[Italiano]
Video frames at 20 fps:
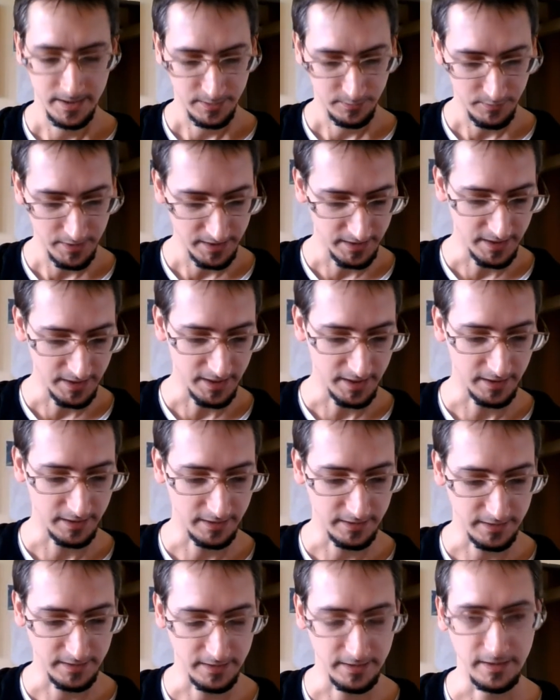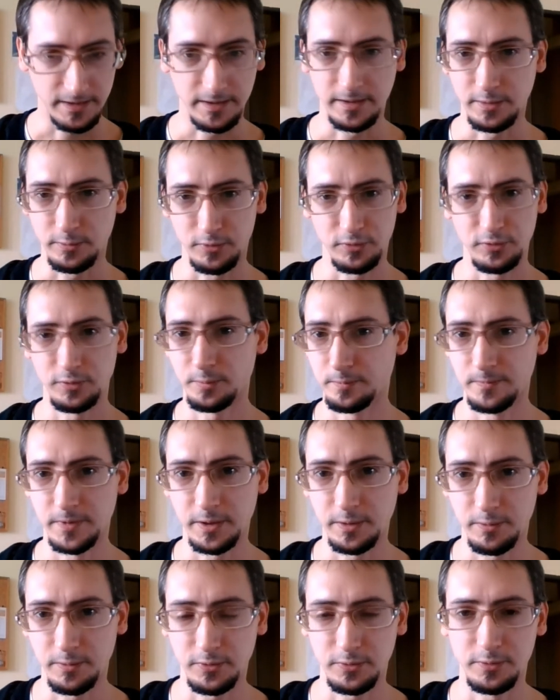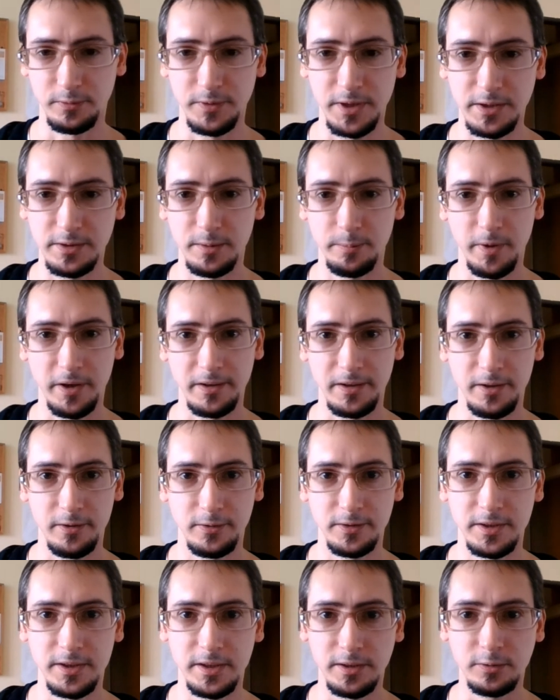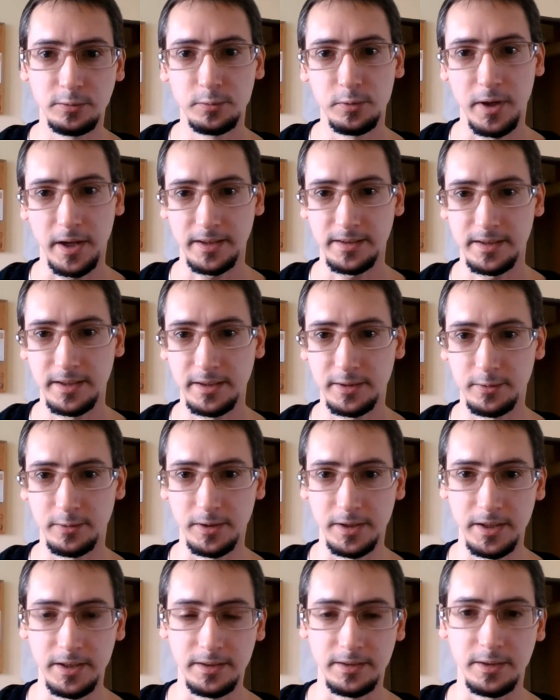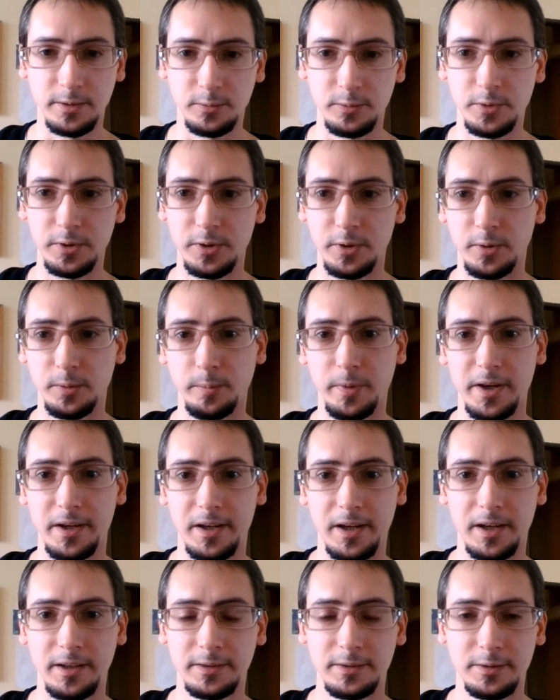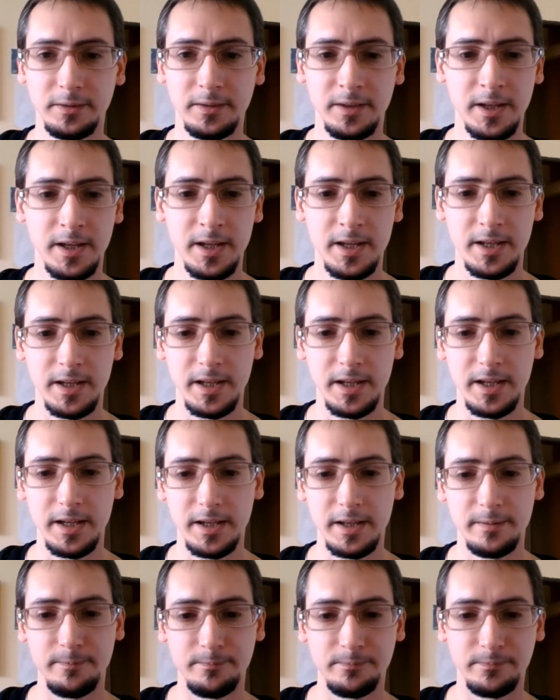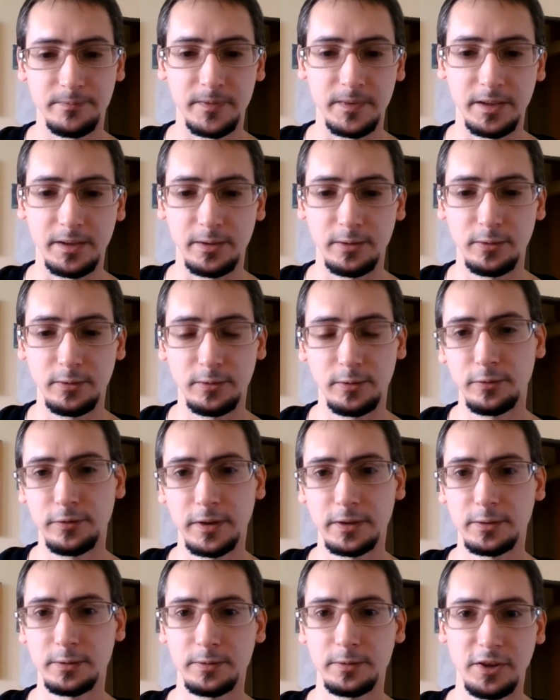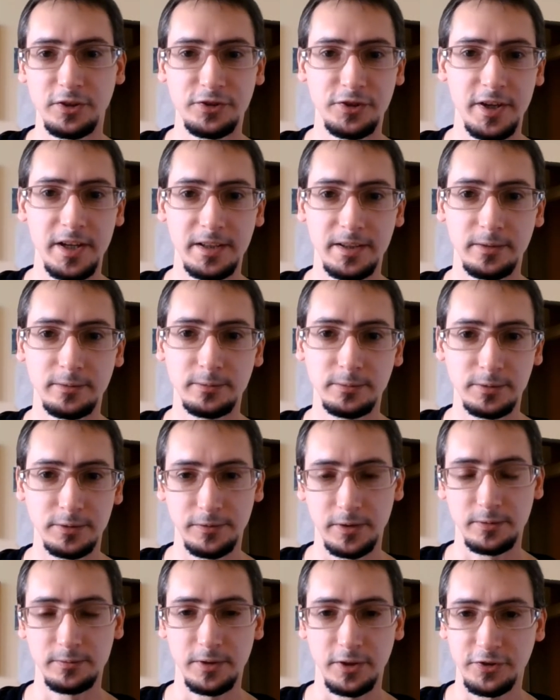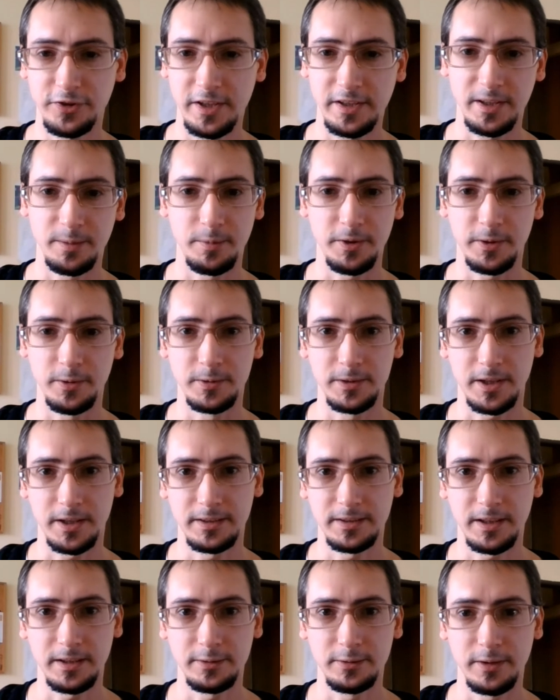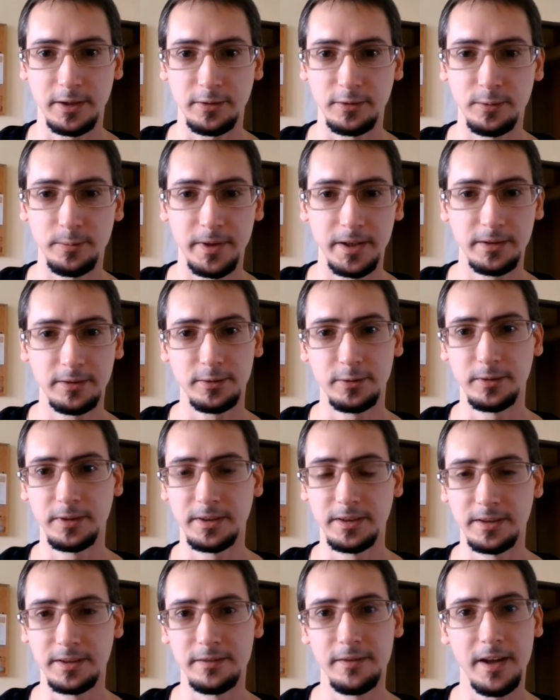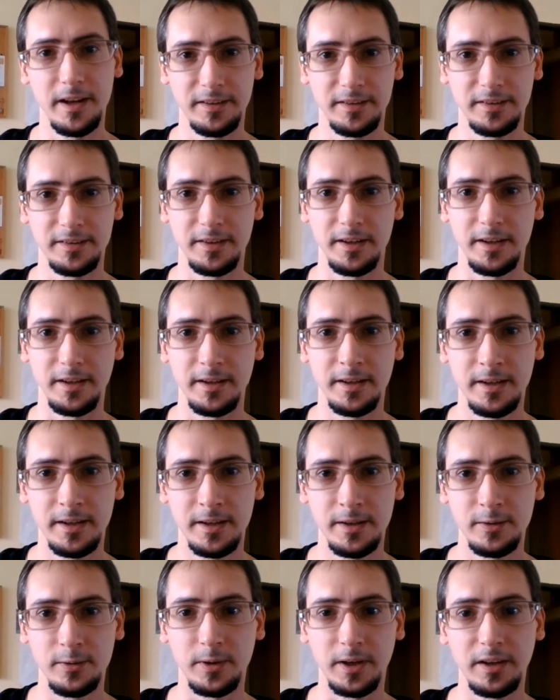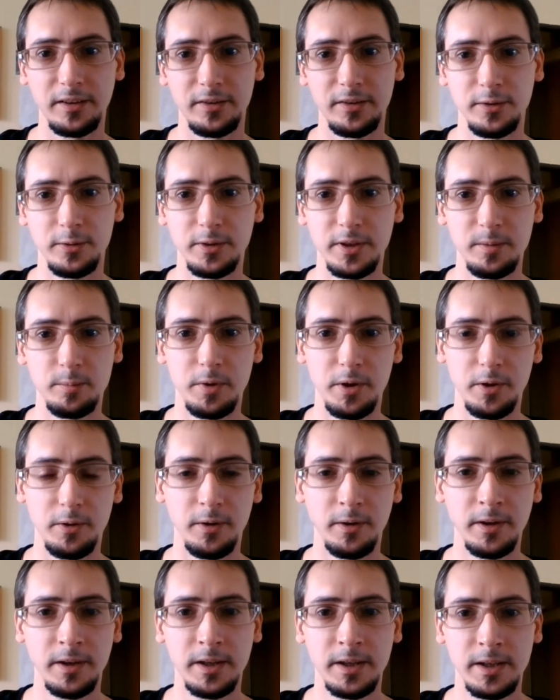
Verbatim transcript: quindi eh, in, questo, in, questo, video parlerò di due articoli di cui ho parlato e mh, mm, ho, ho fatto una scelta, ho dovuto fare una scelta perché ho trattato l'argomento in diverse occasioni, però